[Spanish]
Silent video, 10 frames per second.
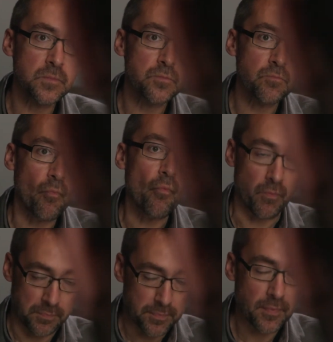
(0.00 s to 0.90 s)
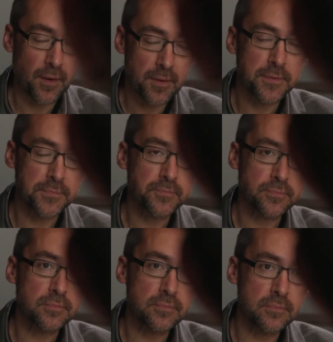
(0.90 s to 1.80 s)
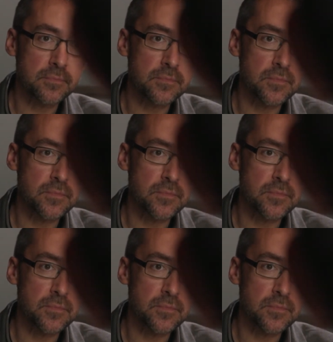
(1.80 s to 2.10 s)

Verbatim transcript: a cada parte del olivo, no